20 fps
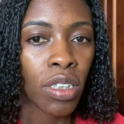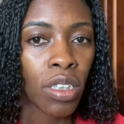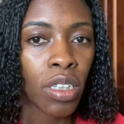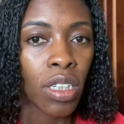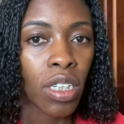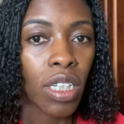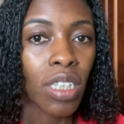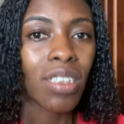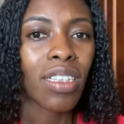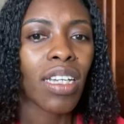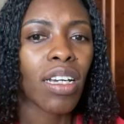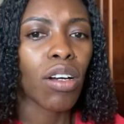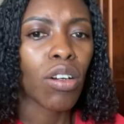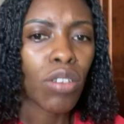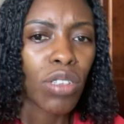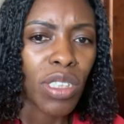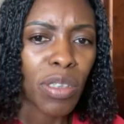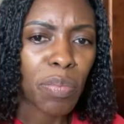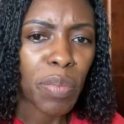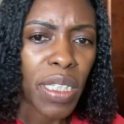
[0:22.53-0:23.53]
Ele tem algo
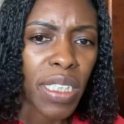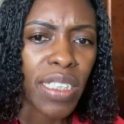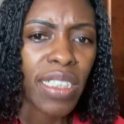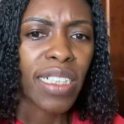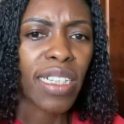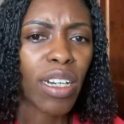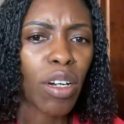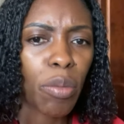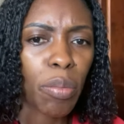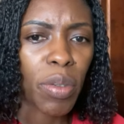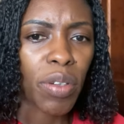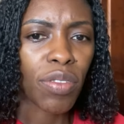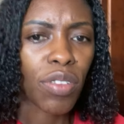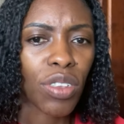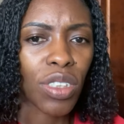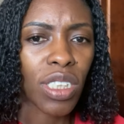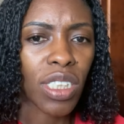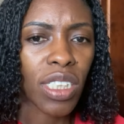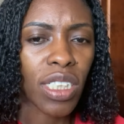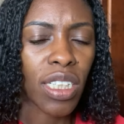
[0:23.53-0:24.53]
especial para
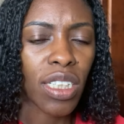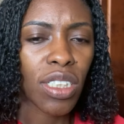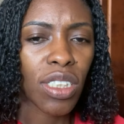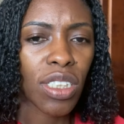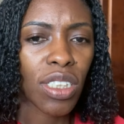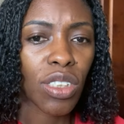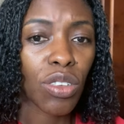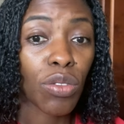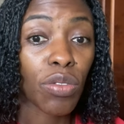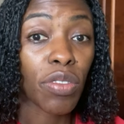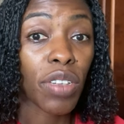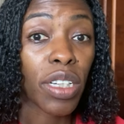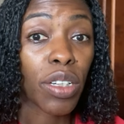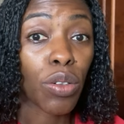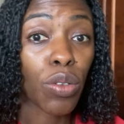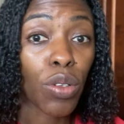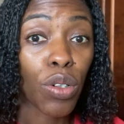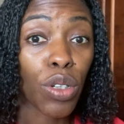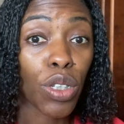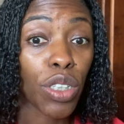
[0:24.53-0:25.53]
você. Se não veio
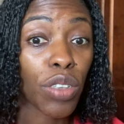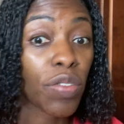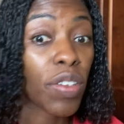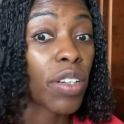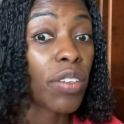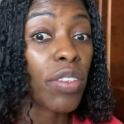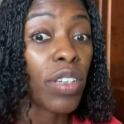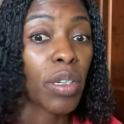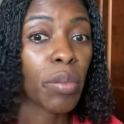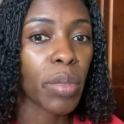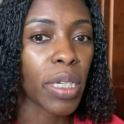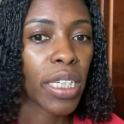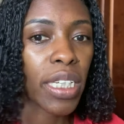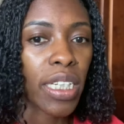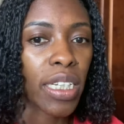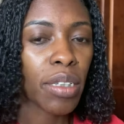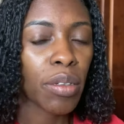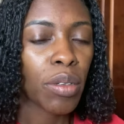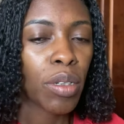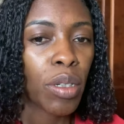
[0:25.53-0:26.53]
hoje, vai vir
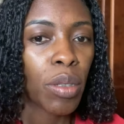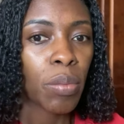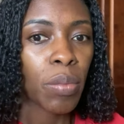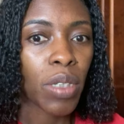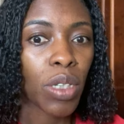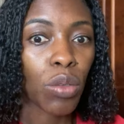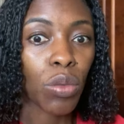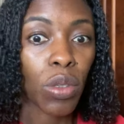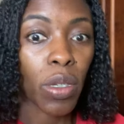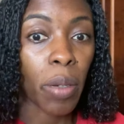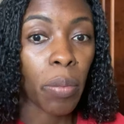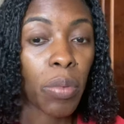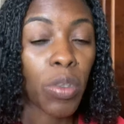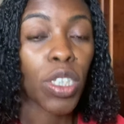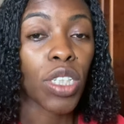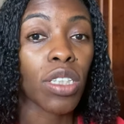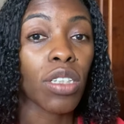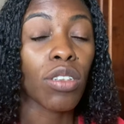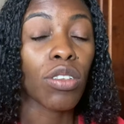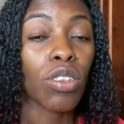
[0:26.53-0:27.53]
amanhã, porque o tempo
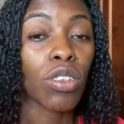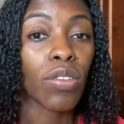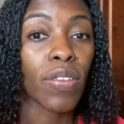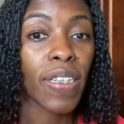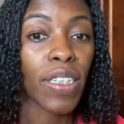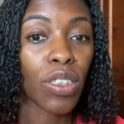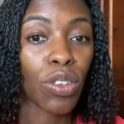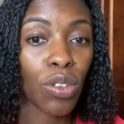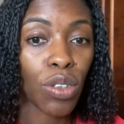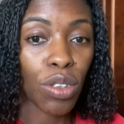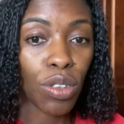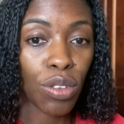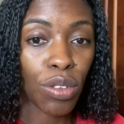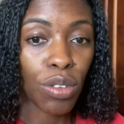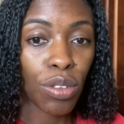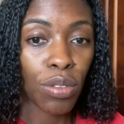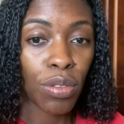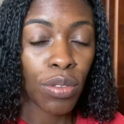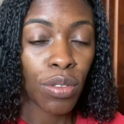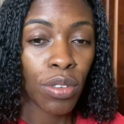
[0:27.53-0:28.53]
de Deus não é nosso.